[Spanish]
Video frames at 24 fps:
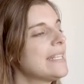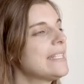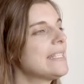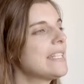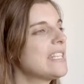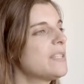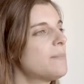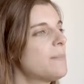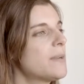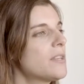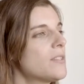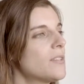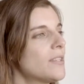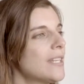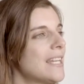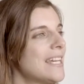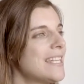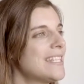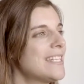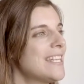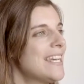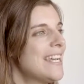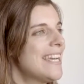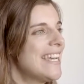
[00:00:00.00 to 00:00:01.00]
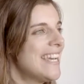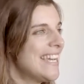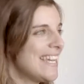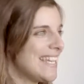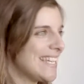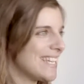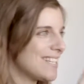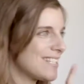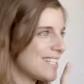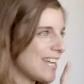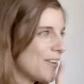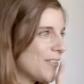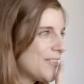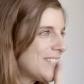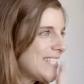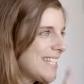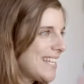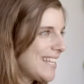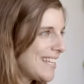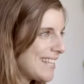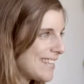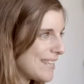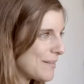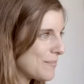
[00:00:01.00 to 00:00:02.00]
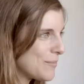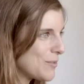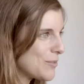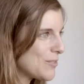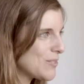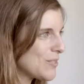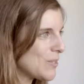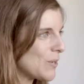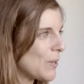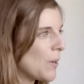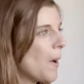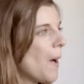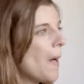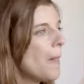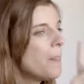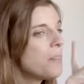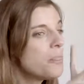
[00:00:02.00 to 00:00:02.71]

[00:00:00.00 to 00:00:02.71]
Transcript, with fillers: estas personas y en salud se dice mucho,